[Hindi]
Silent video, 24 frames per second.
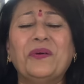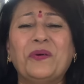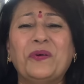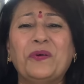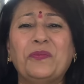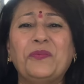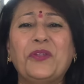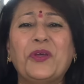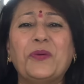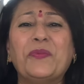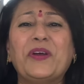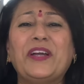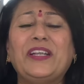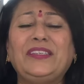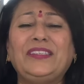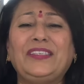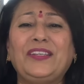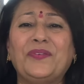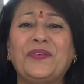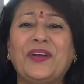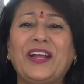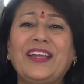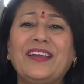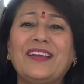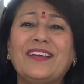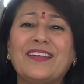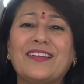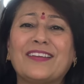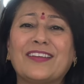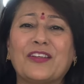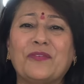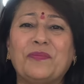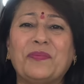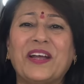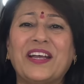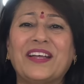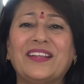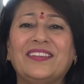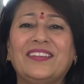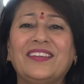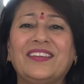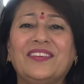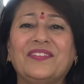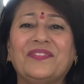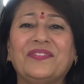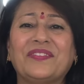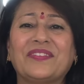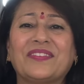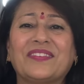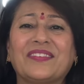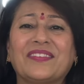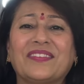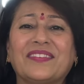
ओम नमः शिवाय हर कर महादेव